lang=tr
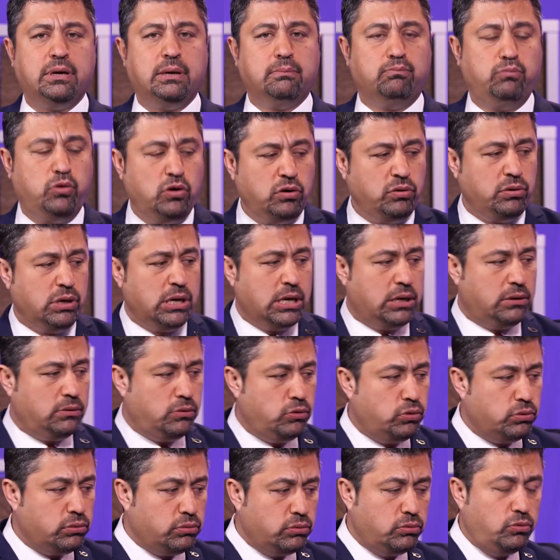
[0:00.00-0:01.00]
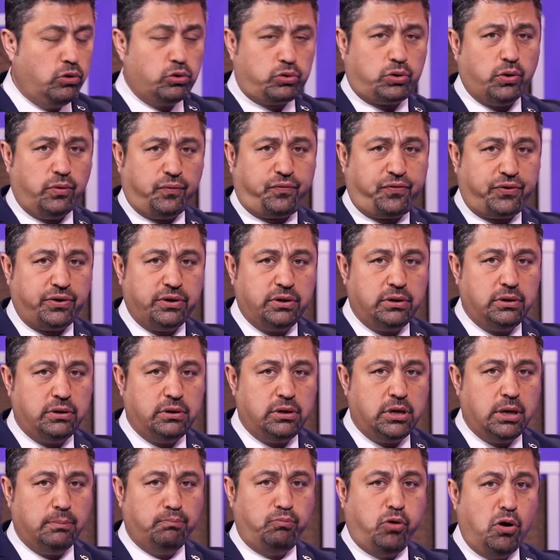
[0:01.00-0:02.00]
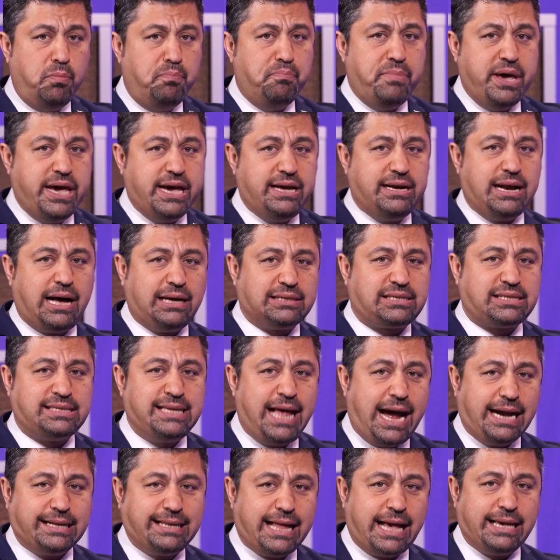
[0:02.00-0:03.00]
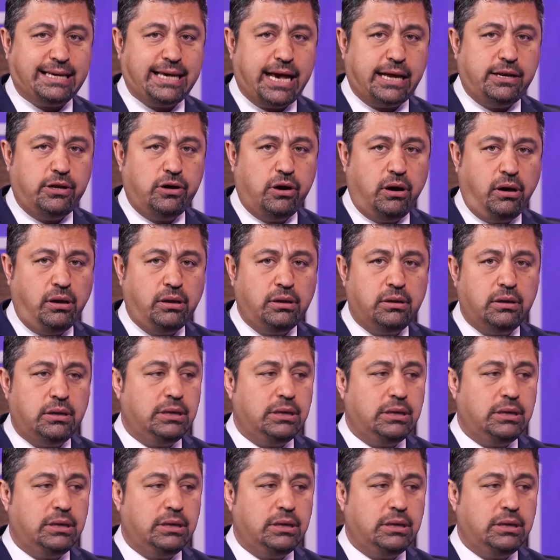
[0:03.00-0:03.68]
Bu lütuf, bu miras nereden geliyor?